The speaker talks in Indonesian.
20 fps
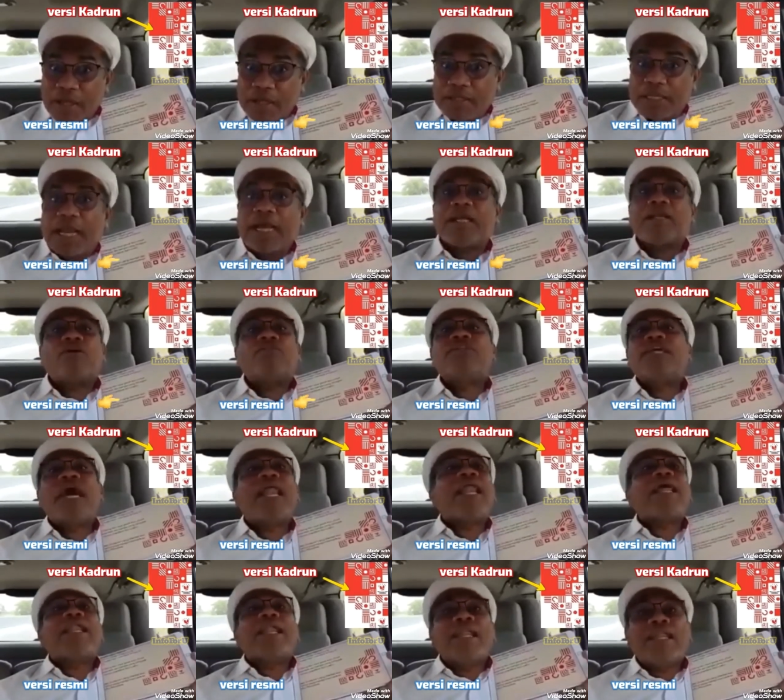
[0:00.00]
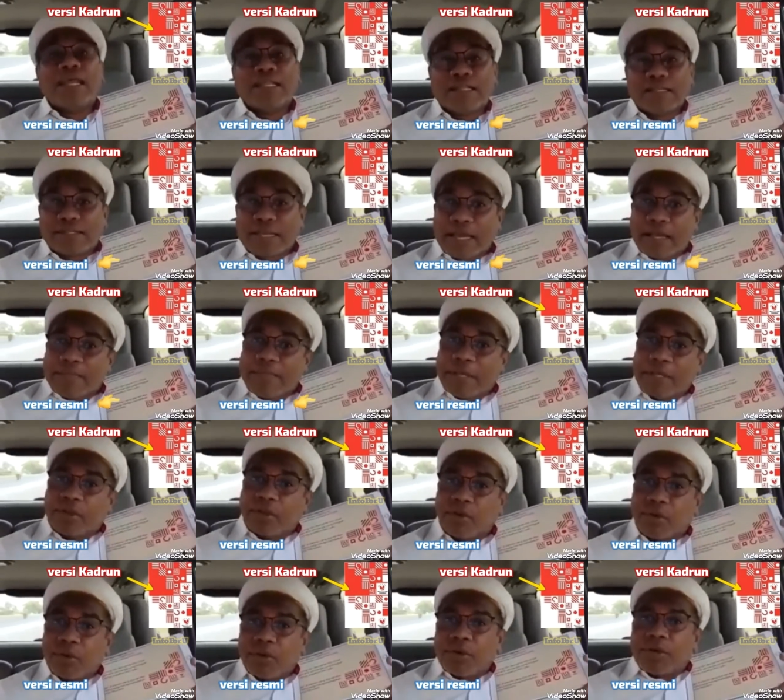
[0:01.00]
Jangan kau jalanlah di atas salib
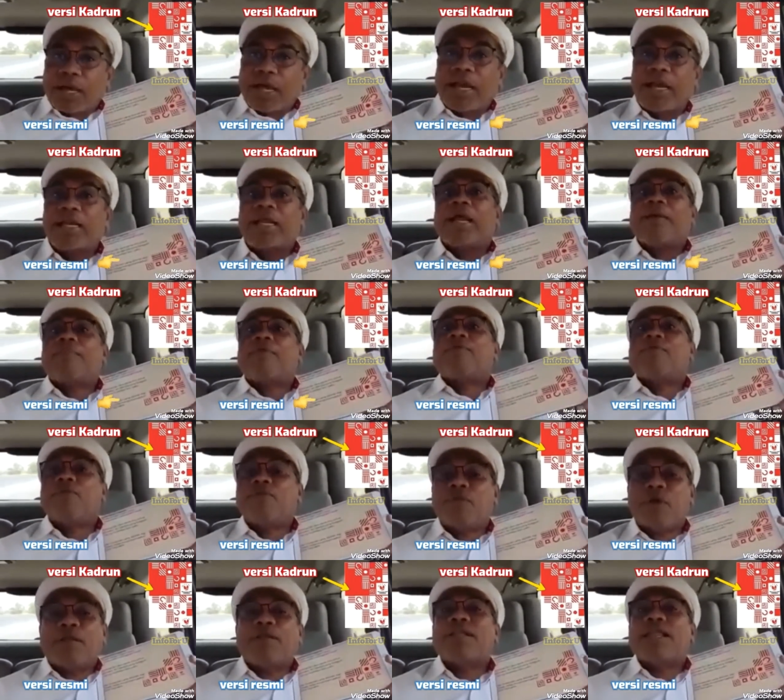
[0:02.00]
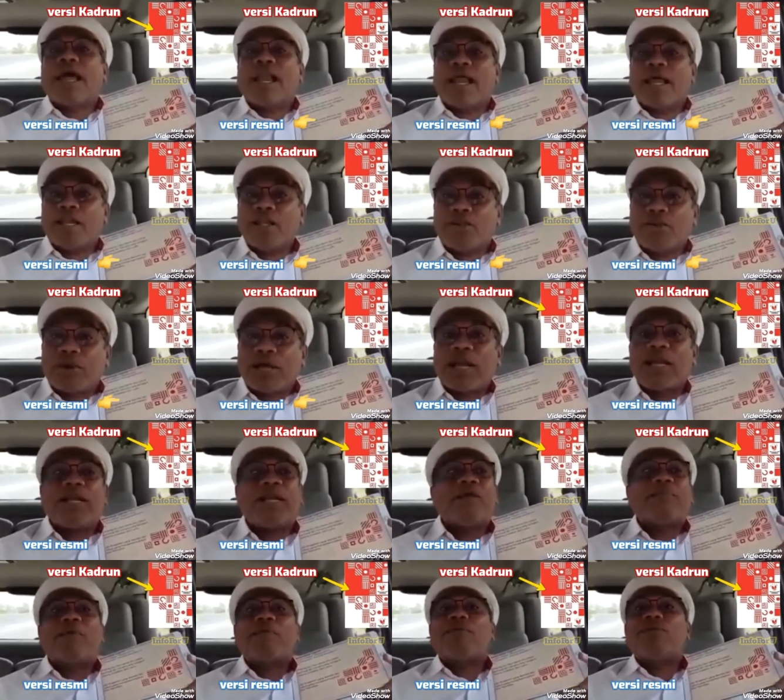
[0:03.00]
itu, karena dia berbentuk eh, jalan itu, karena
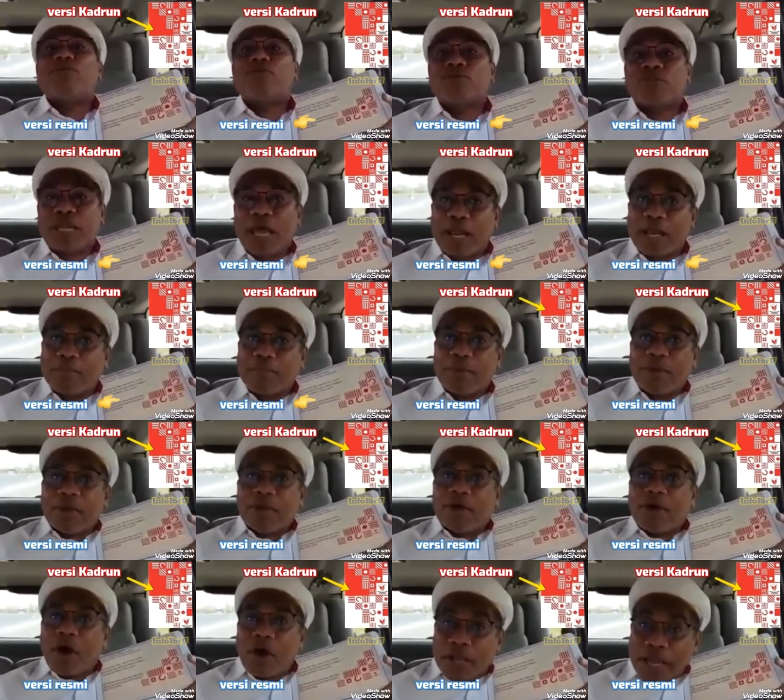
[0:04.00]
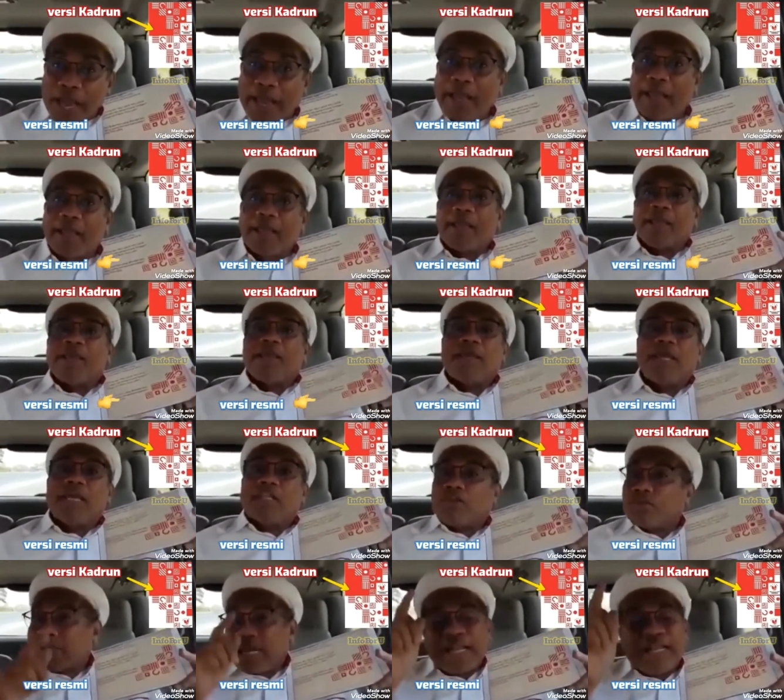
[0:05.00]
dia berbentuk salib. Oke, okay, itu
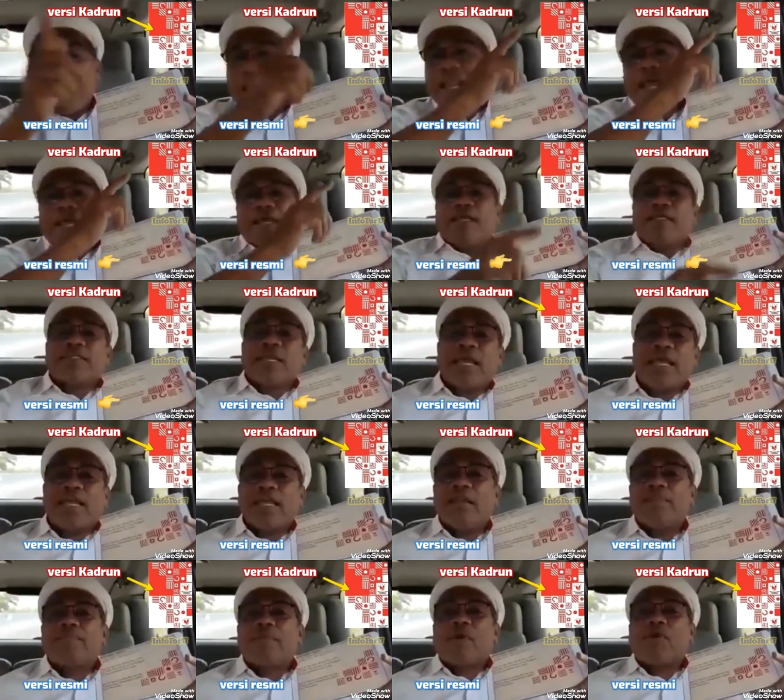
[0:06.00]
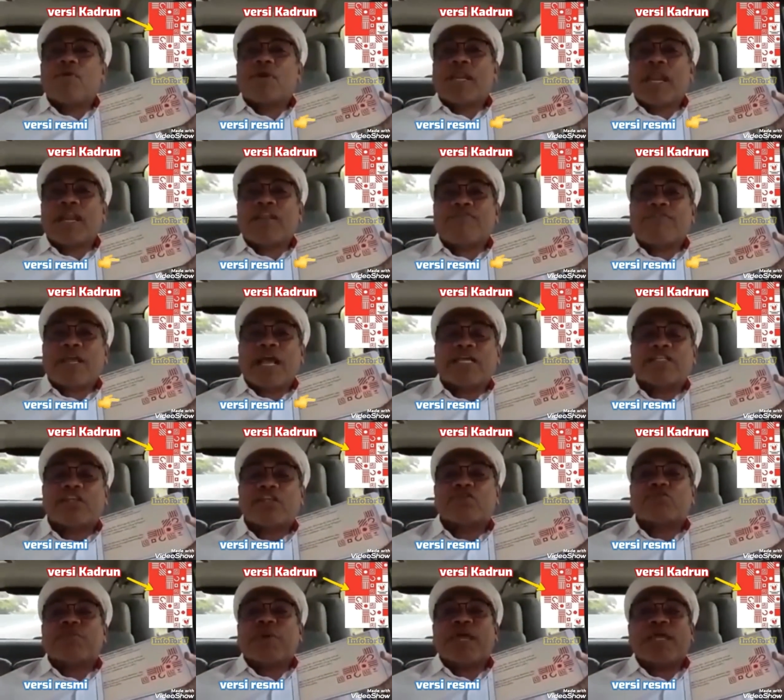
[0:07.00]
saja deh. Saya ingin perlu klarifikasi
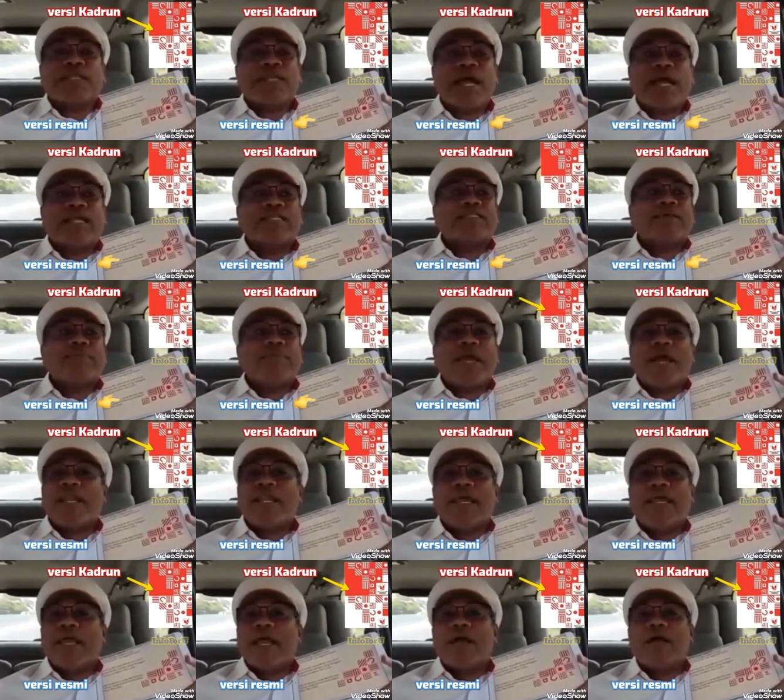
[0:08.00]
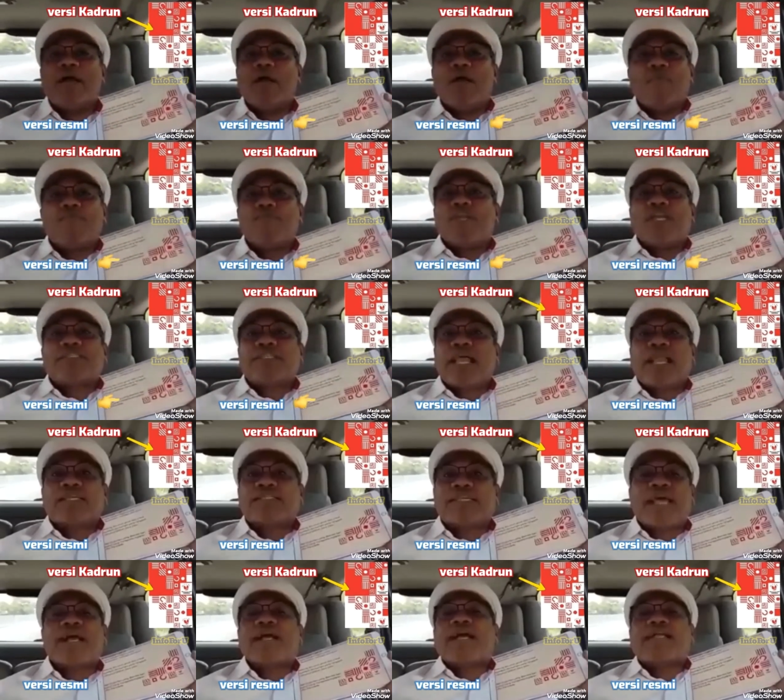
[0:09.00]
supaya jangan sampai ada yang punya salah
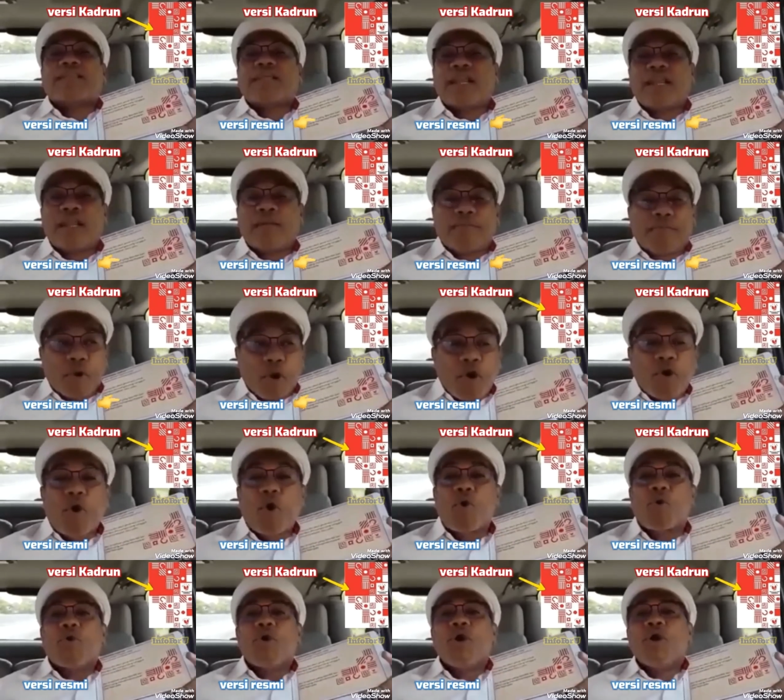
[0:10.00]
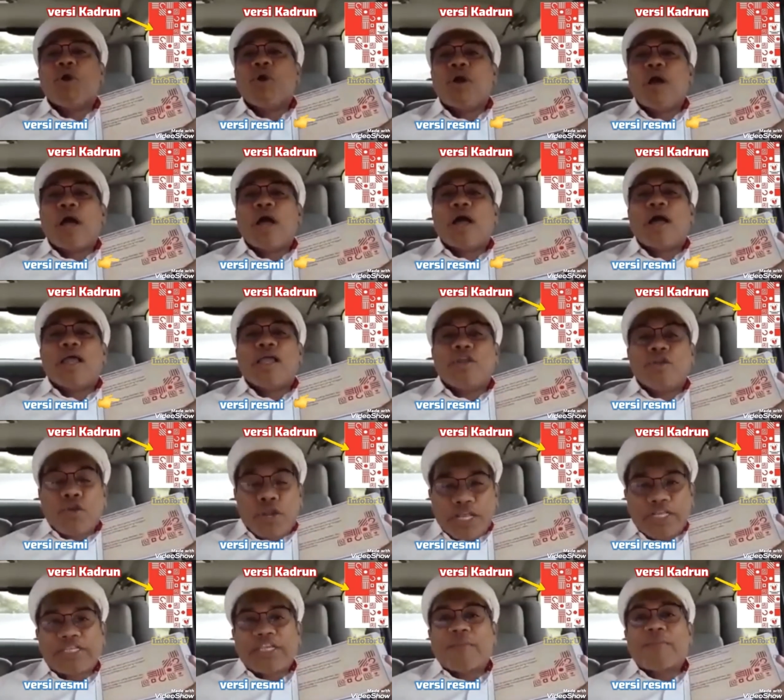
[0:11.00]
sangka terhadap logo uh,
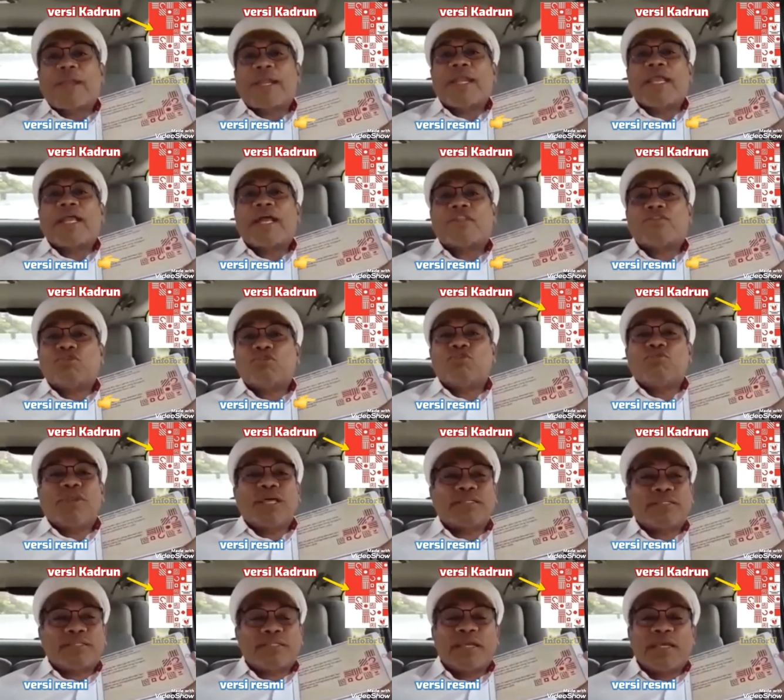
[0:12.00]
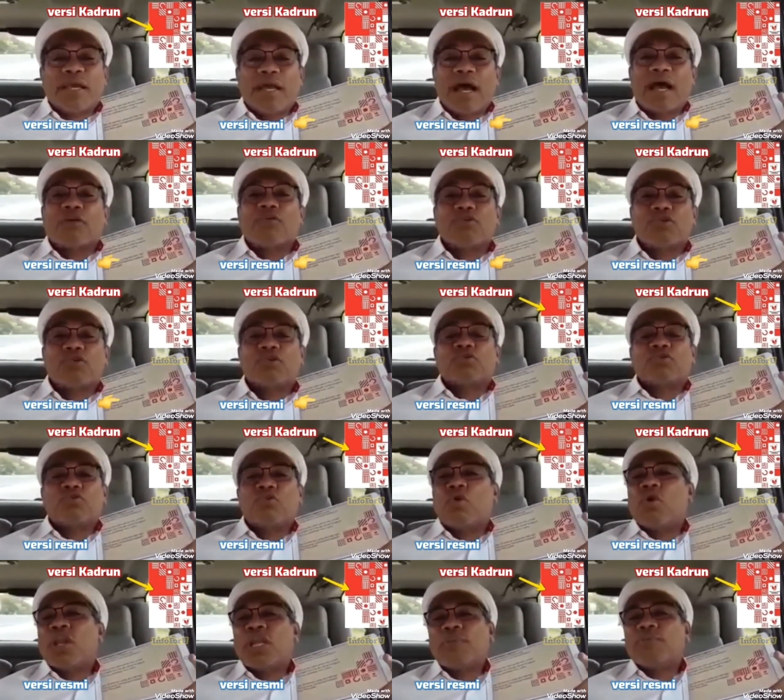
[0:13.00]
Indonesia Merdeka 17 Agustus
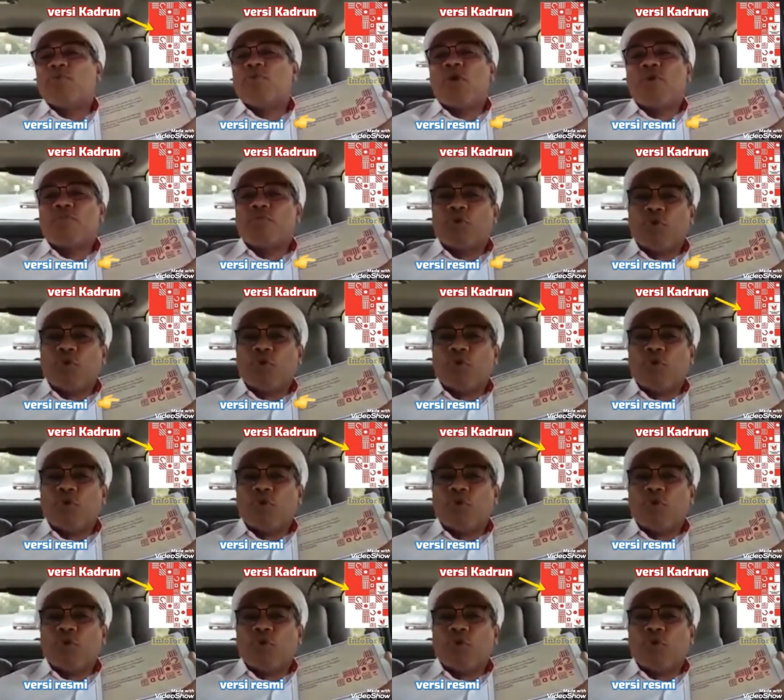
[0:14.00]
2020.